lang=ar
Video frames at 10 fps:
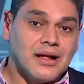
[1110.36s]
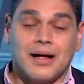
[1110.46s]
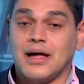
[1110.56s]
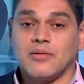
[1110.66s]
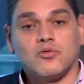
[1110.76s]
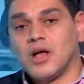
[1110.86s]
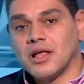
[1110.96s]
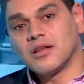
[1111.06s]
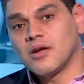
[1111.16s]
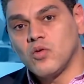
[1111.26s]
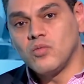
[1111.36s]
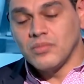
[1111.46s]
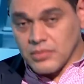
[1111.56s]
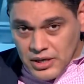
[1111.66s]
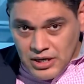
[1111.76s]
انا بقول لحضراتكم
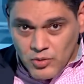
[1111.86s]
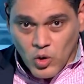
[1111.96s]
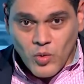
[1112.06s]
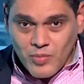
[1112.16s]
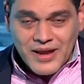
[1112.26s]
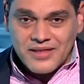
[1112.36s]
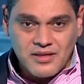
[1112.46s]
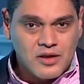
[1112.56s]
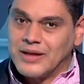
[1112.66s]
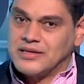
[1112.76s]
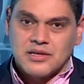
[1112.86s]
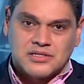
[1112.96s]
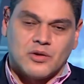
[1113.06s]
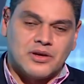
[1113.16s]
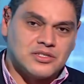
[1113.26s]
اللي بيحكم البلد دي دلوقتي
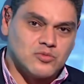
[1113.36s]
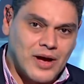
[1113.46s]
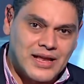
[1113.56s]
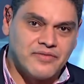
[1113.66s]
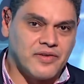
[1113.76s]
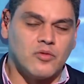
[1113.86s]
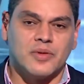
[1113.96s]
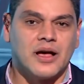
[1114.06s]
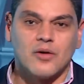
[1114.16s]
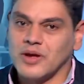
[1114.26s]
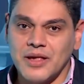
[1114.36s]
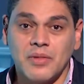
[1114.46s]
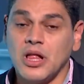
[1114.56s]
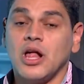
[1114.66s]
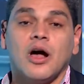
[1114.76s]
سواء اسمه الف او ب او جيم
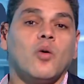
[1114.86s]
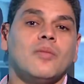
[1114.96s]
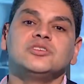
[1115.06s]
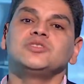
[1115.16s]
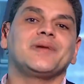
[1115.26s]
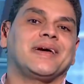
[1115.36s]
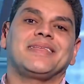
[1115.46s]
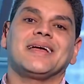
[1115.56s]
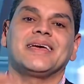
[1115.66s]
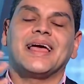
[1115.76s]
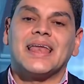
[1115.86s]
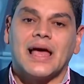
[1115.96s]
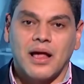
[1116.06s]
هو مش محتاج يخلق